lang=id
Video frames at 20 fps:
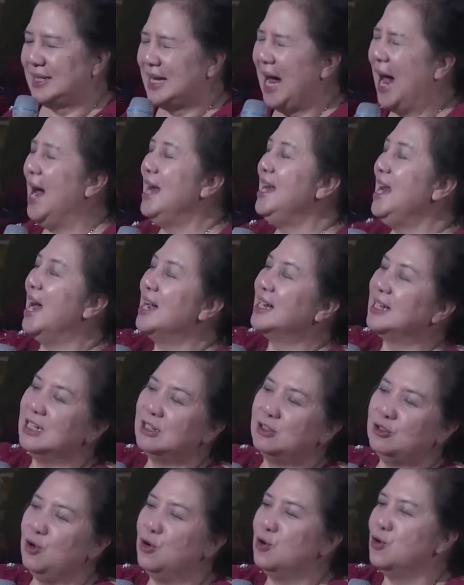Saya
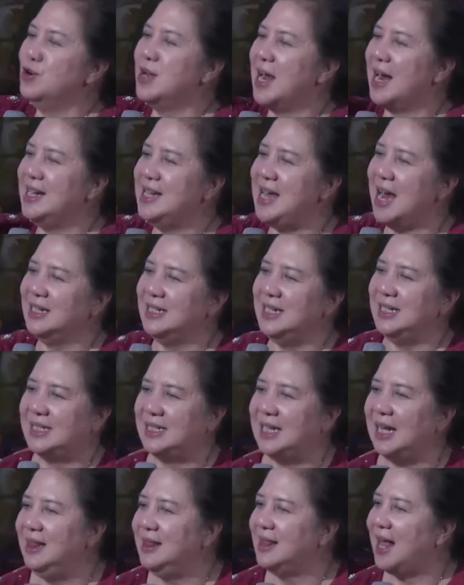keturunan yang
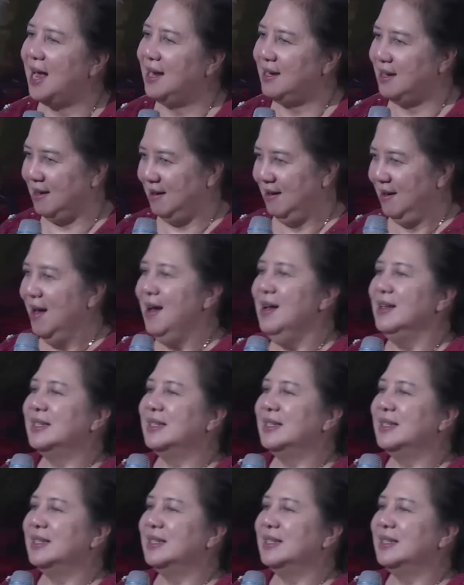dicintai.